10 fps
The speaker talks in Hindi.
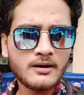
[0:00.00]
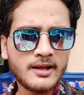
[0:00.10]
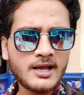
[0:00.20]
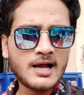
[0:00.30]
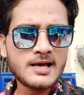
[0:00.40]

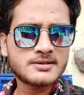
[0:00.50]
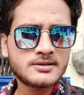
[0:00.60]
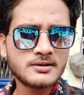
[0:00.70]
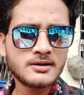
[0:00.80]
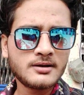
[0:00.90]
ठीक है गाई
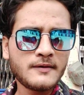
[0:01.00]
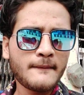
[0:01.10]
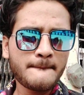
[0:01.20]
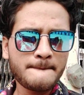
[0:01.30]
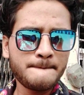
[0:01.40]

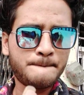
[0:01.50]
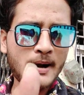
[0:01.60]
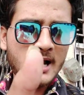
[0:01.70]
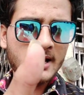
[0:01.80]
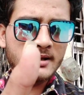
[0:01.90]

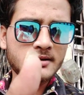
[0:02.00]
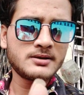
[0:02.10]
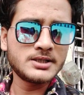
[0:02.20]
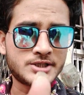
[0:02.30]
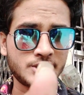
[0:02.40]
बाय
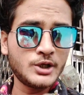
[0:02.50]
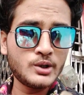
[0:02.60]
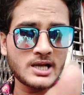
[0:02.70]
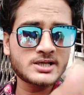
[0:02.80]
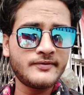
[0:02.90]
सी यू
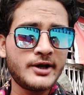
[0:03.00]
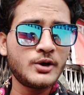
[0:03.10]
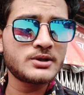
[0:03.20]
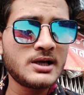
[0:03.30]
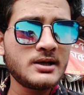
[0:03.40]
नेक्स्ट वीडियोज़